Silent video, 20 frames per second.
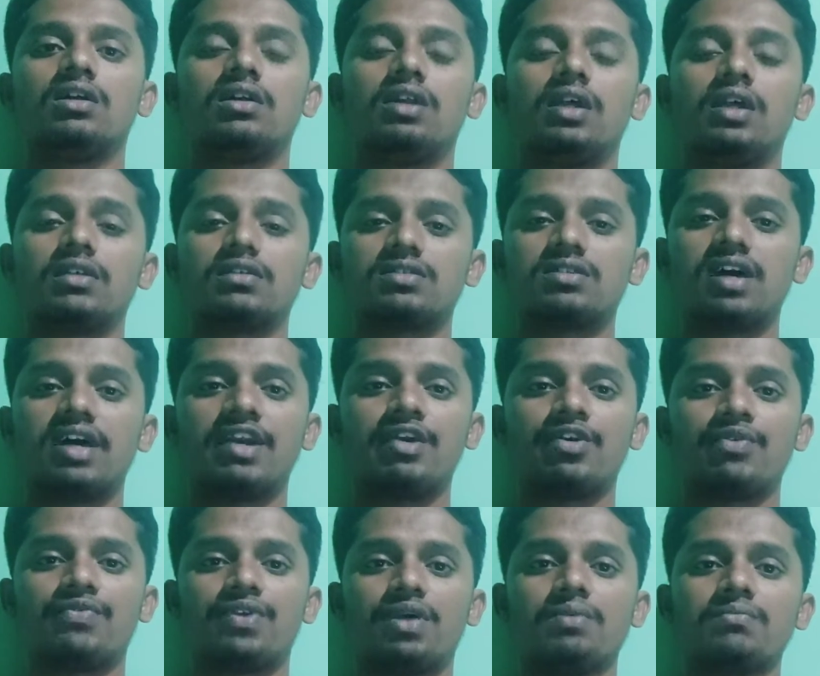ட்ரக்ஸ்
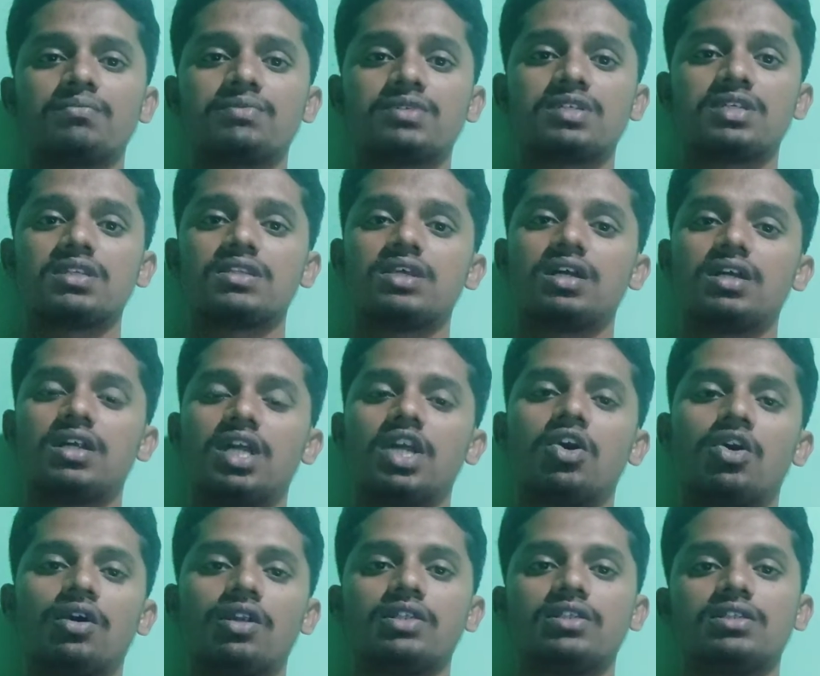டெரைவ்டு ஃப்ரம்
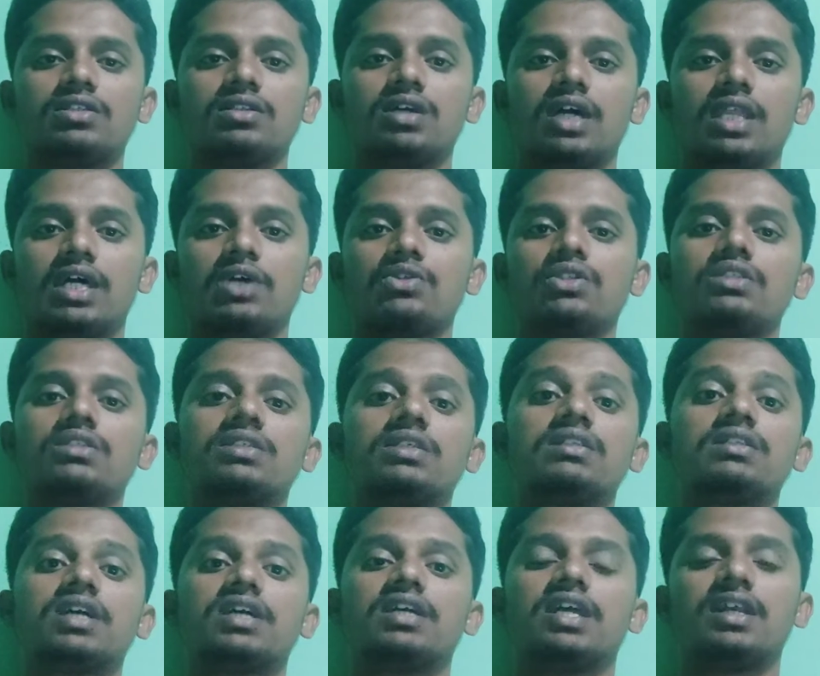சிந்தட்டிக் ஆரிஜின் அதாவது
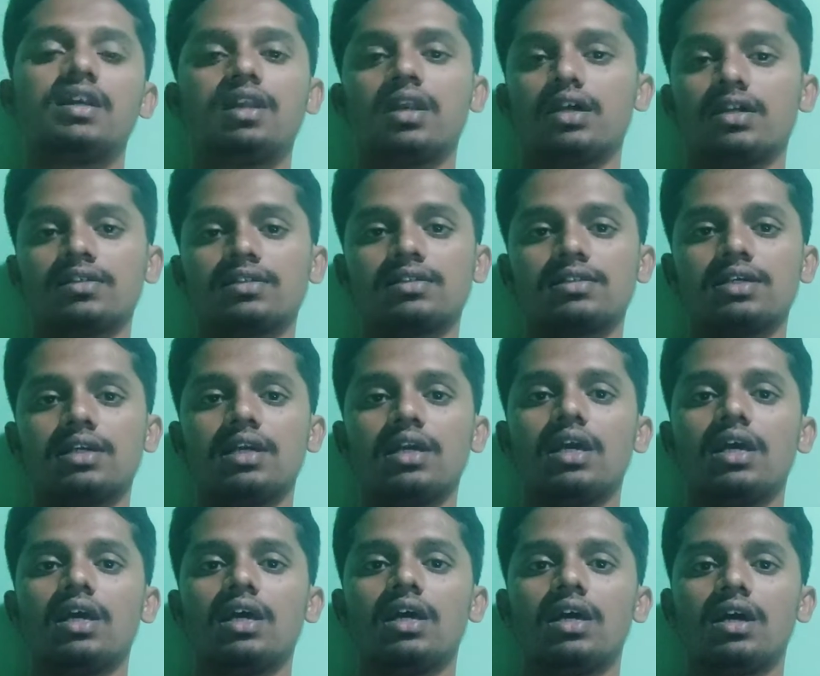சிந்தட்டிக் ட்ரக்ஸ்
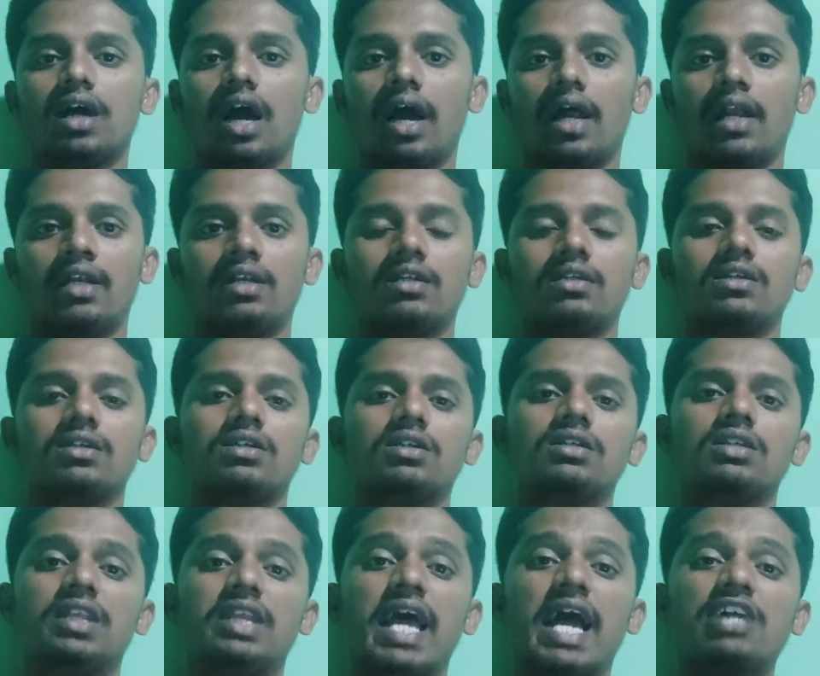அண்டு
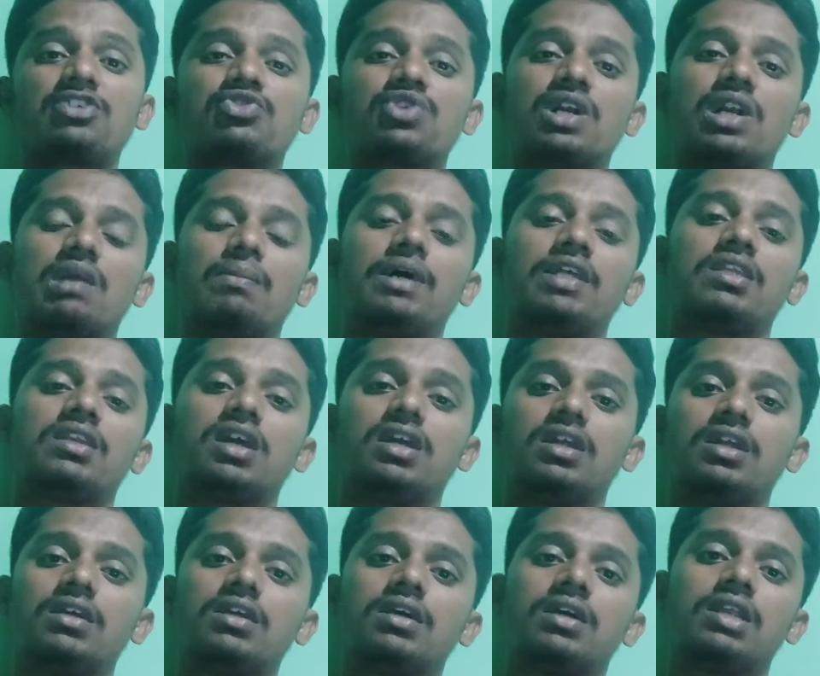இந்த நேச்சுரலில்
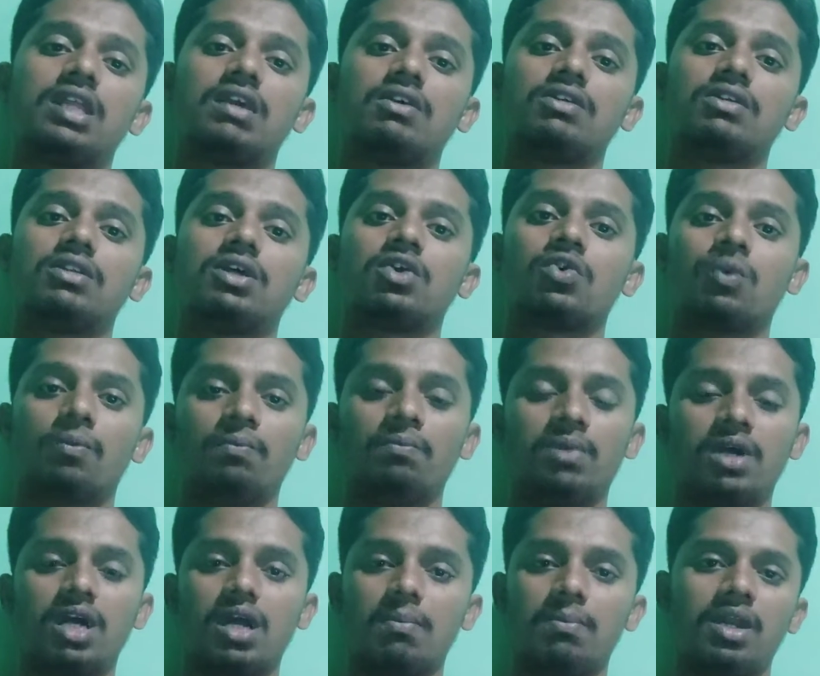பார்த்திங்கன்னா இருக்கிறதே வந்து
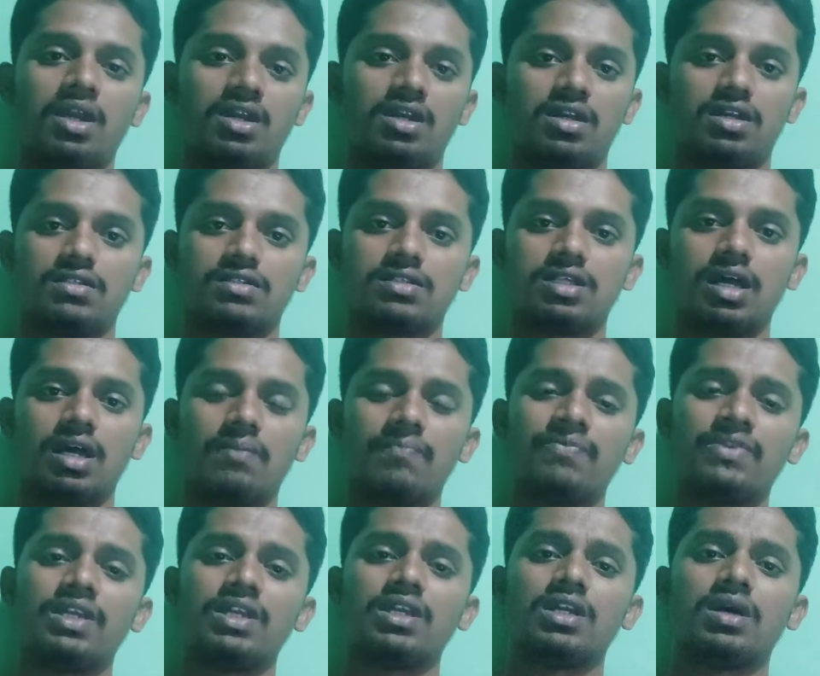ரொம்ப கம்மியான ட்ரக்ஸ் தான்
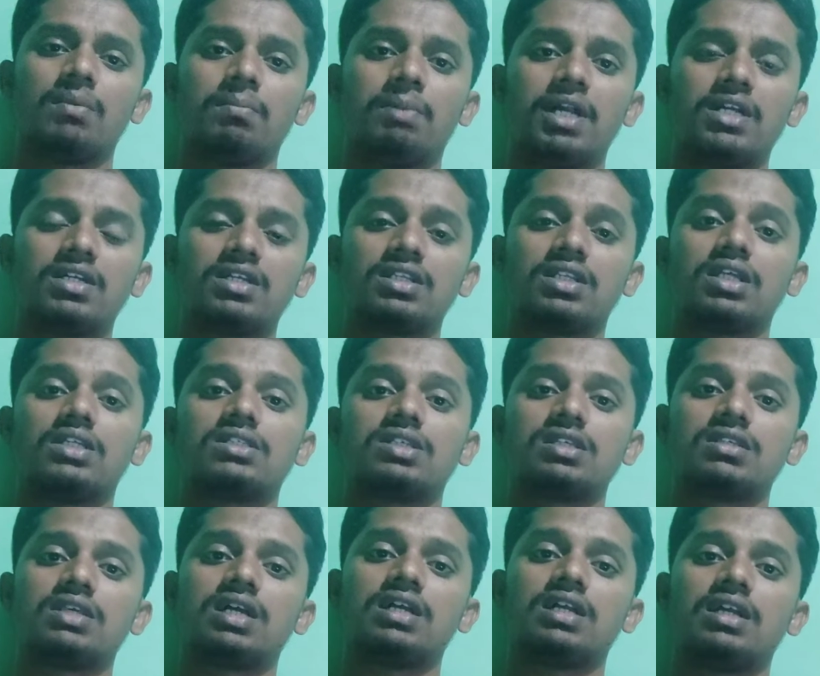பட் இந்த
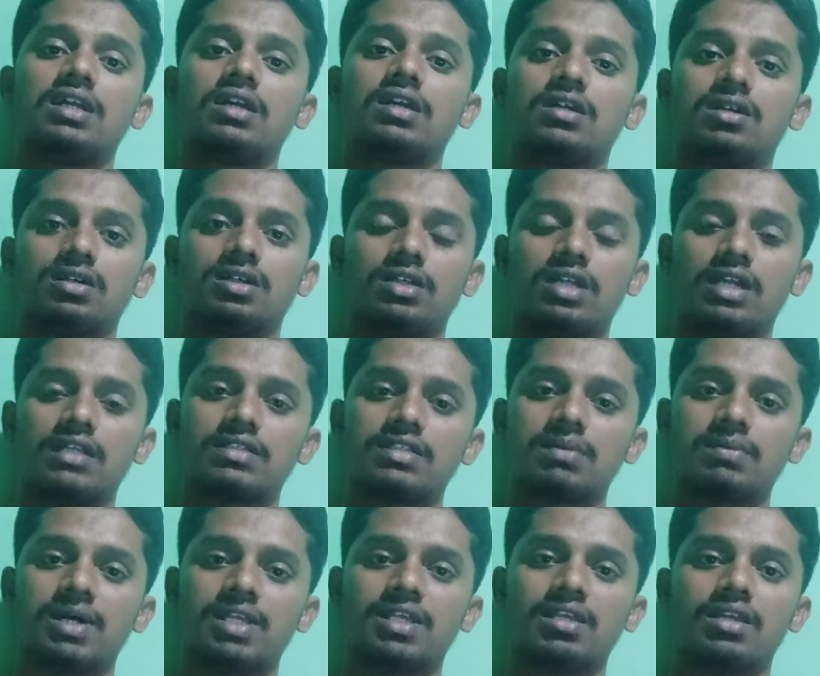சிந்தட்டிக்
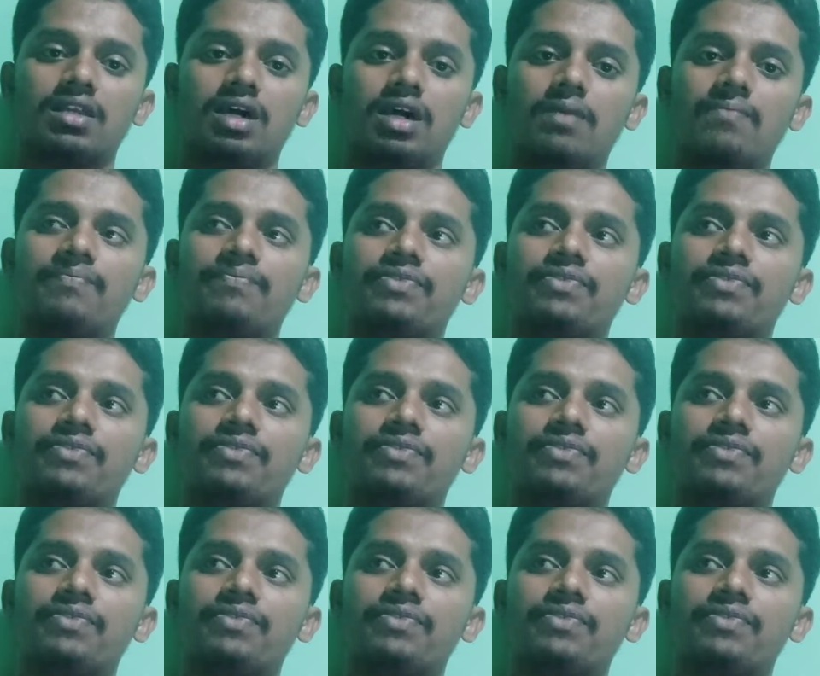ட்ரக்ஸ்ன்னு பார்த்திங்கன்னா